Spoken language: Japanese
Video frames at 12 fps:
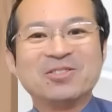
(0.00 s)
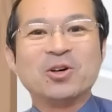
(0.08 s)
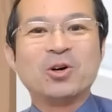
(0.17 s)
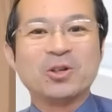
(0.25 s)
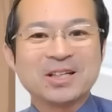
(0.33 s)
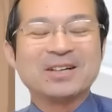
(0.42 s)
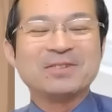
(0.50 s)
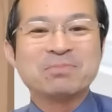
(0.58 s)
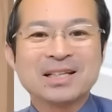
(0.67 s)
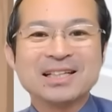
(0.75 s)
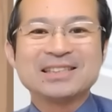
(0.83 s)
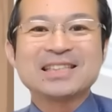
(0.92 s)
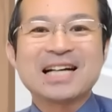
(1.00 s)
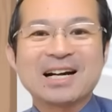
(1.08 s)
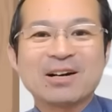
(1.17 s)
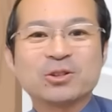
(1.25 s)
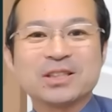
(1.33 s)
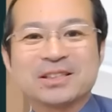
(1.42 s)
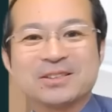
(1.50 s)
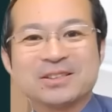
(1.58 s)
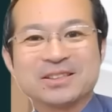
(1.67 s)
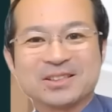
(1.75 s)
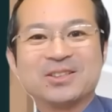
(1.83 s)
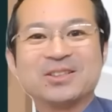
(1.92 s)
もう本当は実家から送ってく
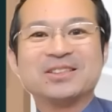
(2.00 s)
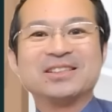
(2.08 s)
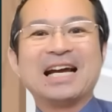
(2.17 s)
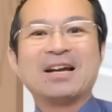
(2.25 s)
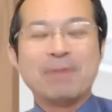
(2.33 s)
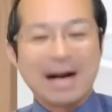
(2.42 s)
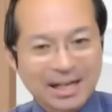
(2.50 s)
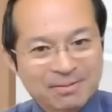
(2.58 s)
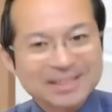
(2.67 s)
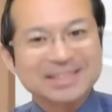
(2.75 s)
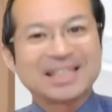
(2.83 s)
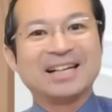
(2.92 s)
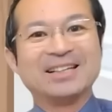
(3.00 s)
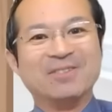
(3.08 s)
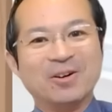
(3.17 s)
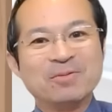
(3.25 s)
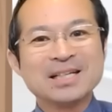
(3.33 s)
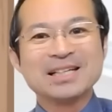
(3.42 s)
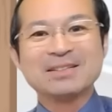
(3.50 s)
る、そういう内容もありますけれども、